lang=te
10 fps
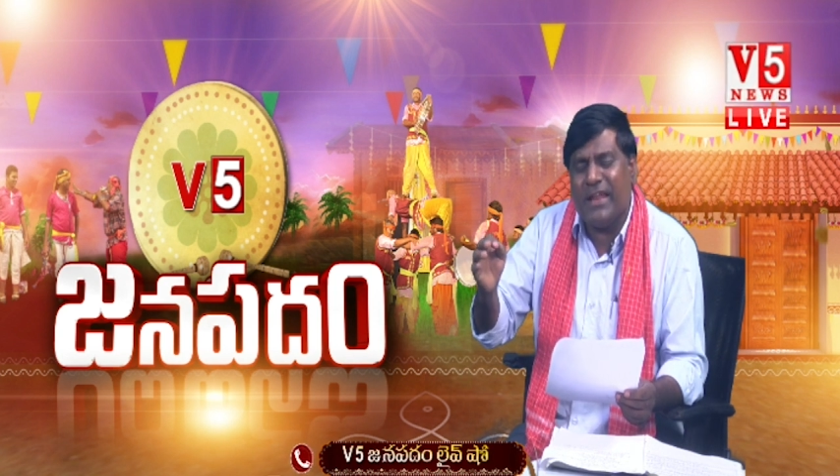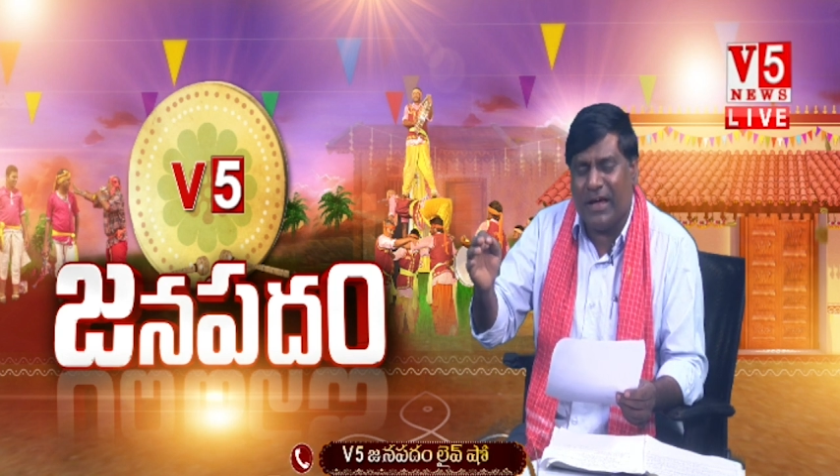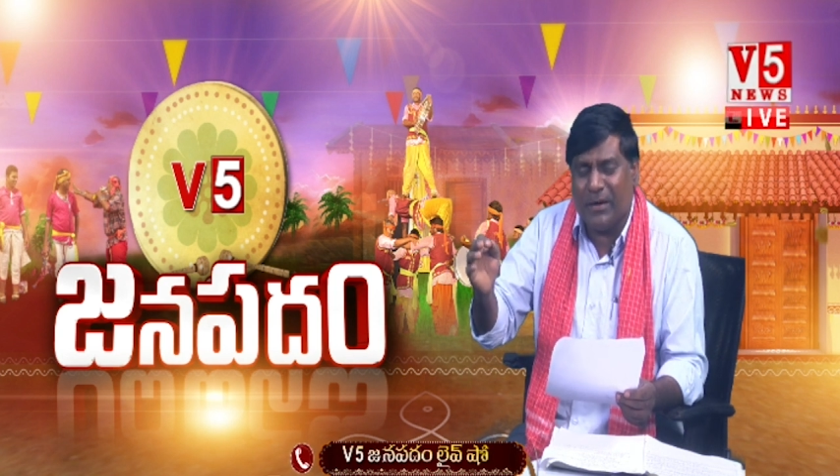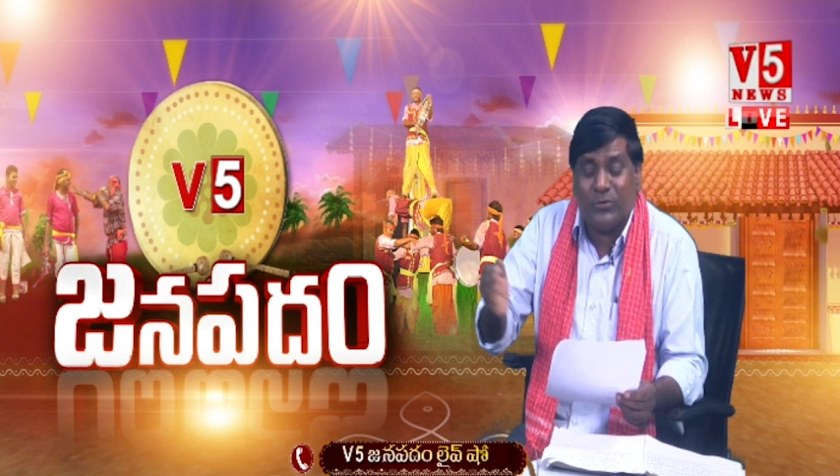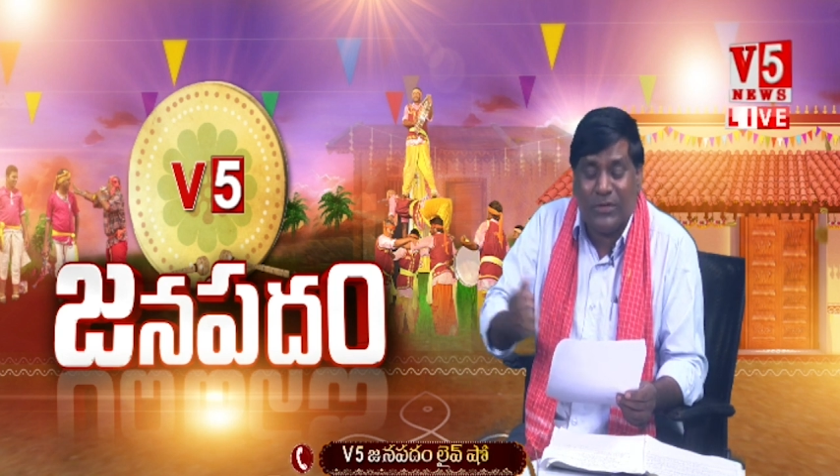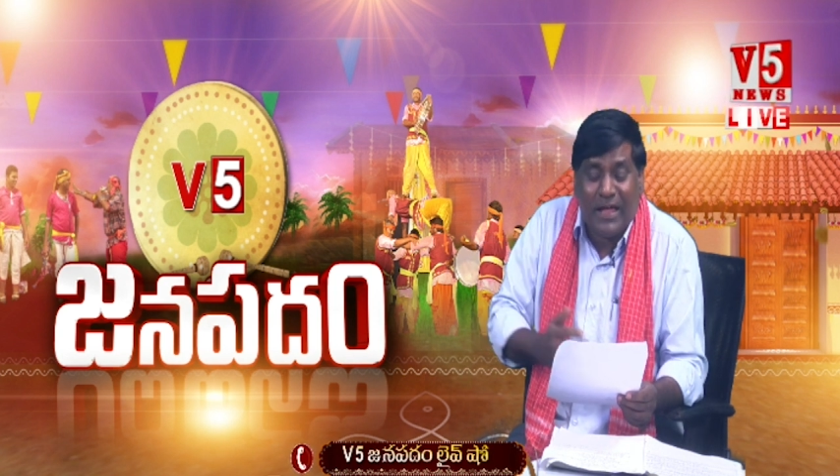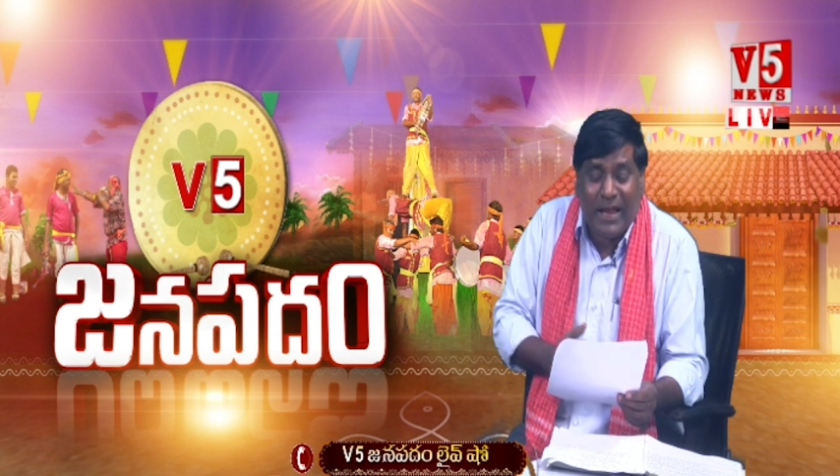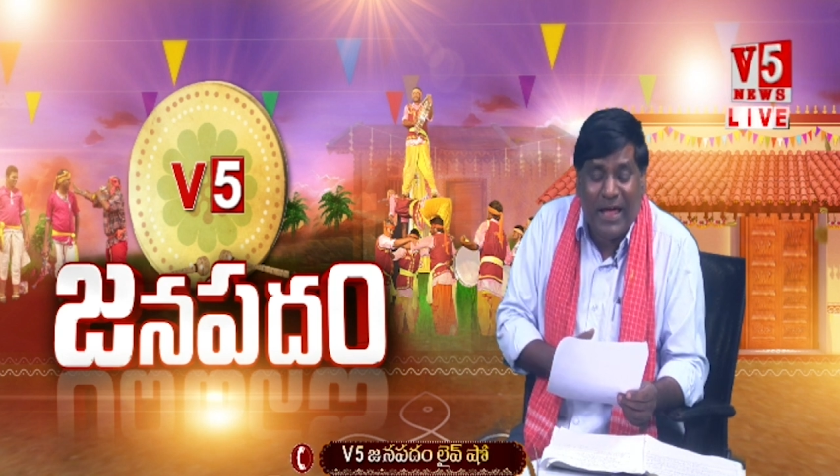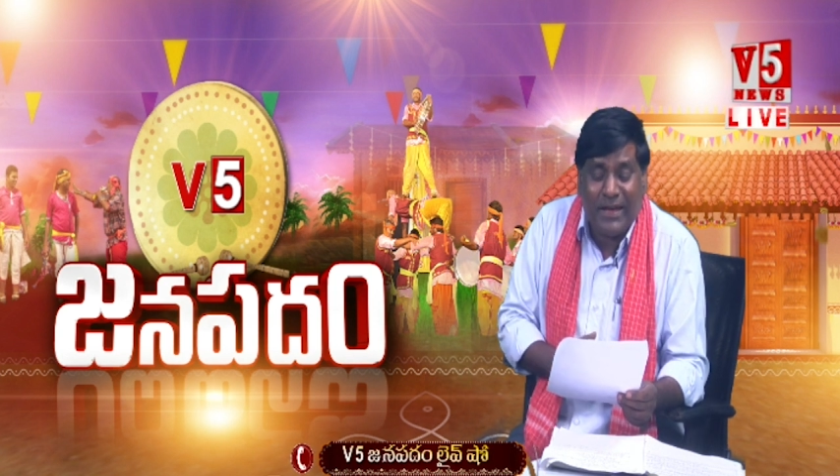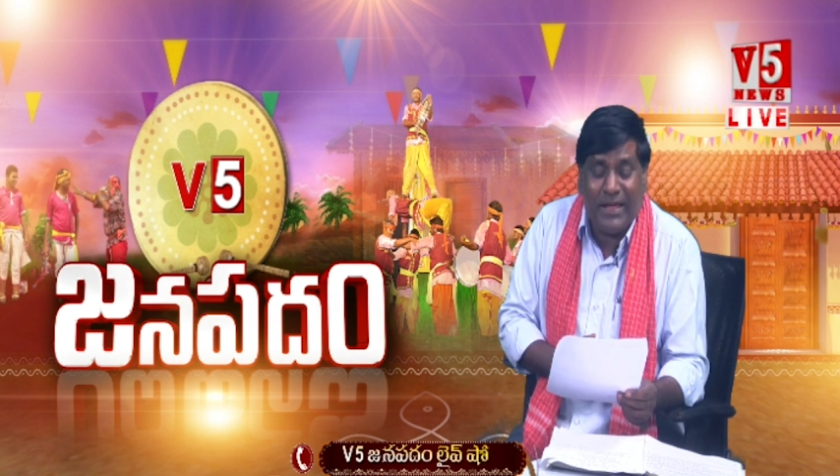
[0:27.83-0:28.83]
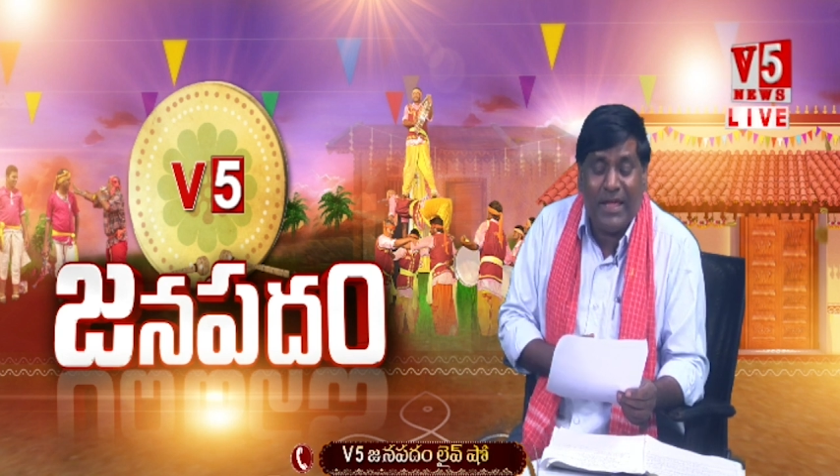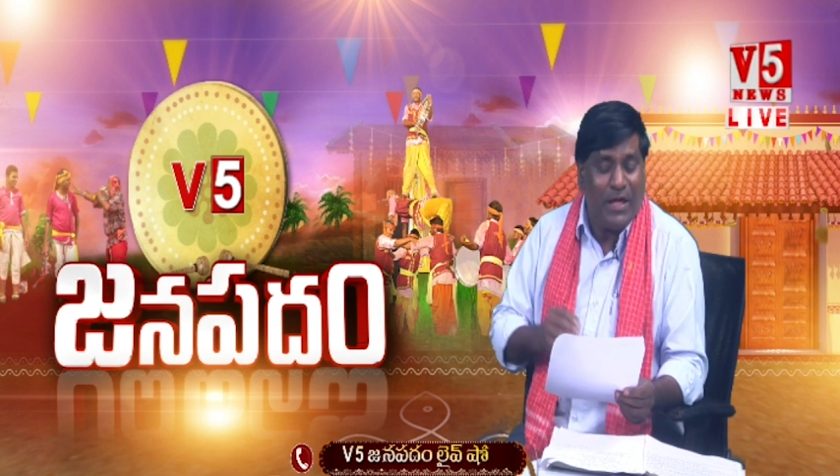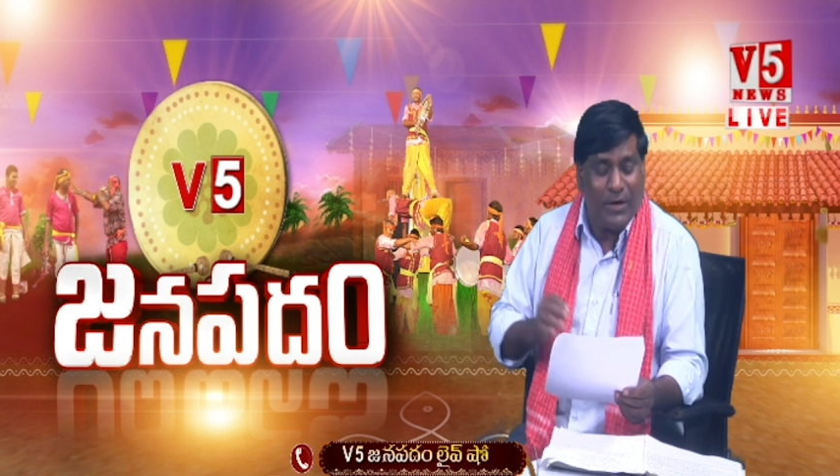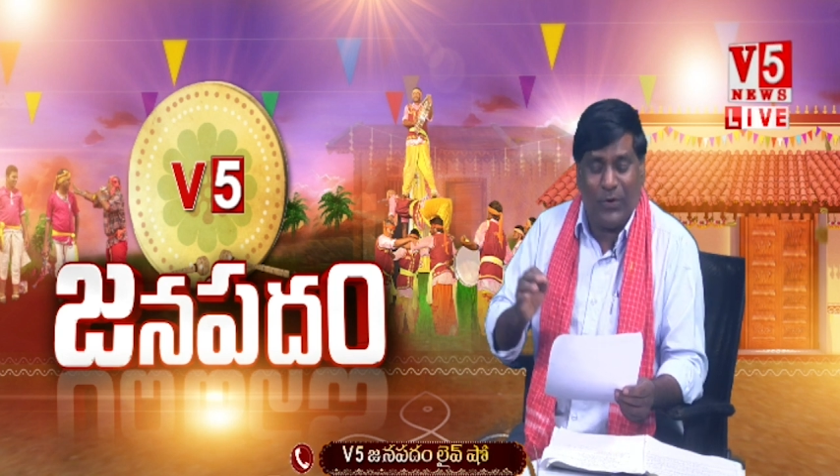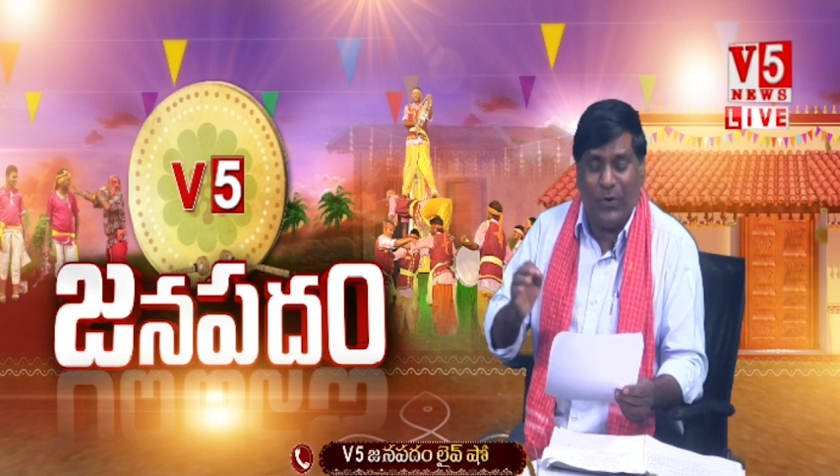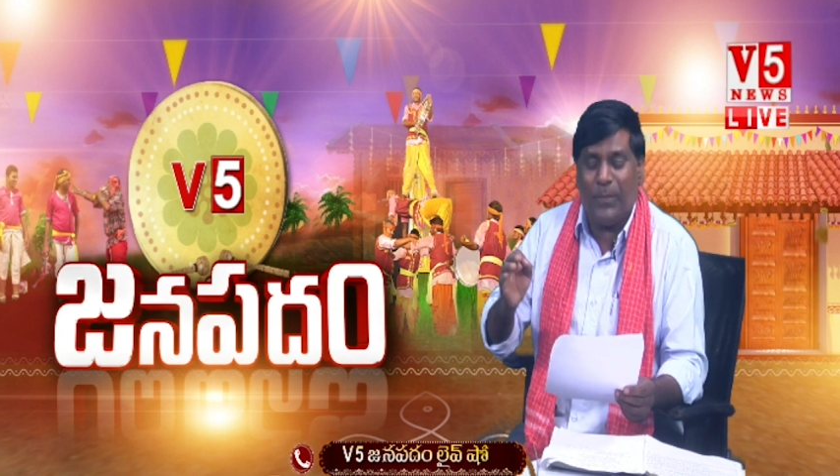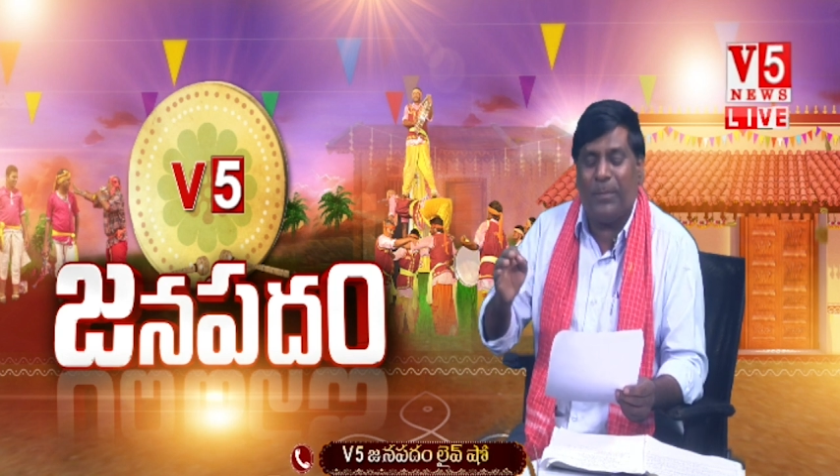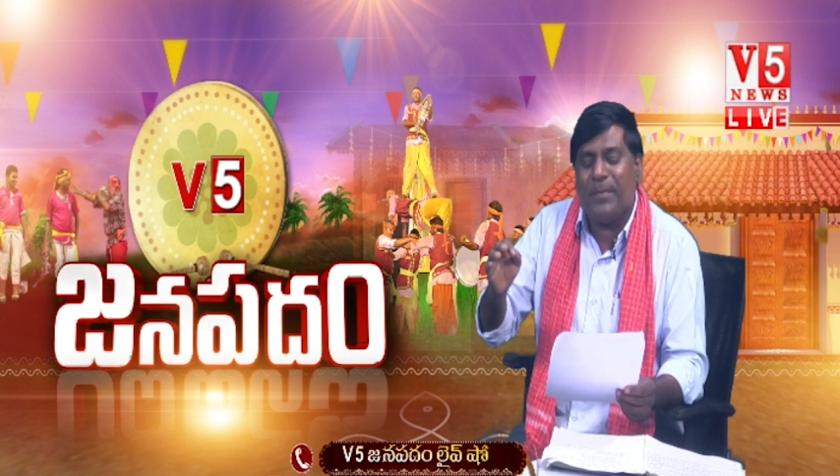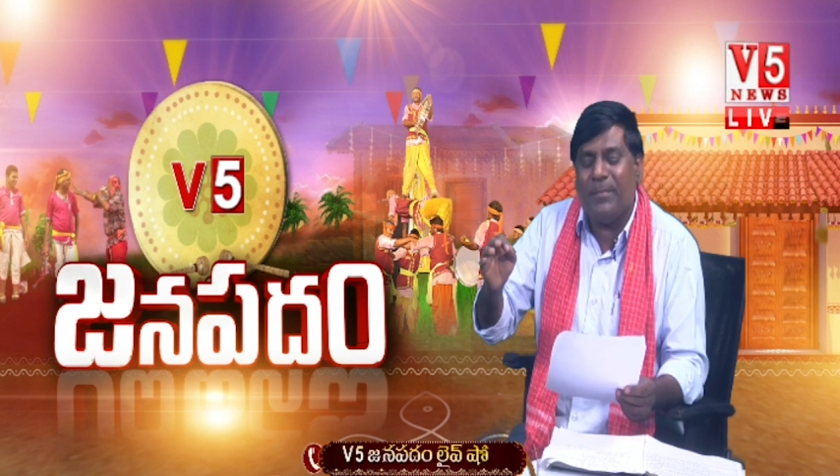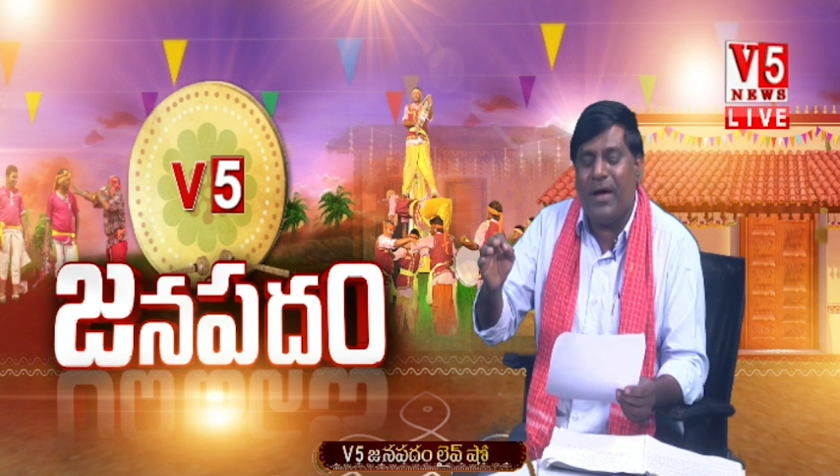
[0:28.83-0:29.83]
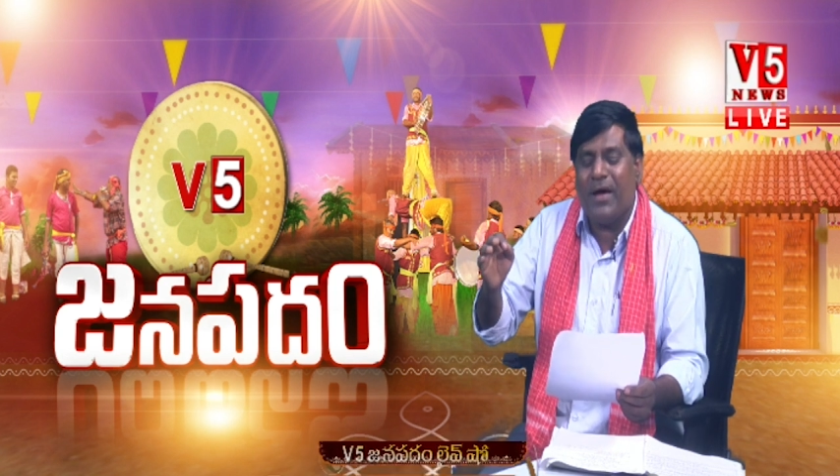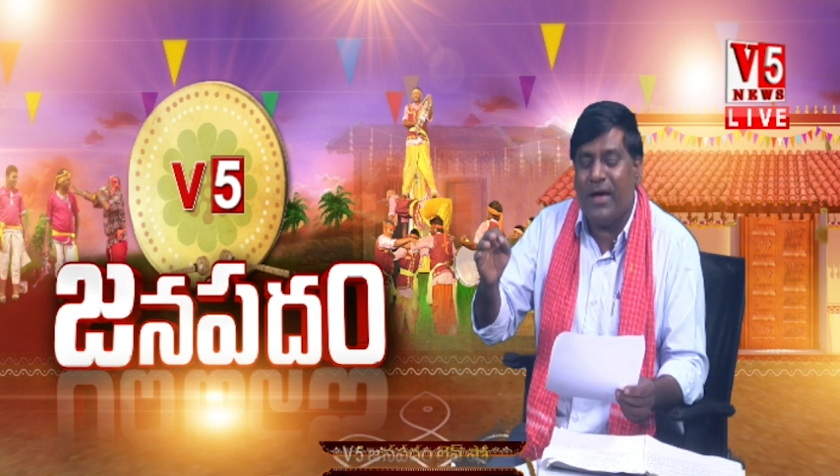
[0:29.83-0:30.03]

నా ముద్దులరాని రాని గోపెమ్మ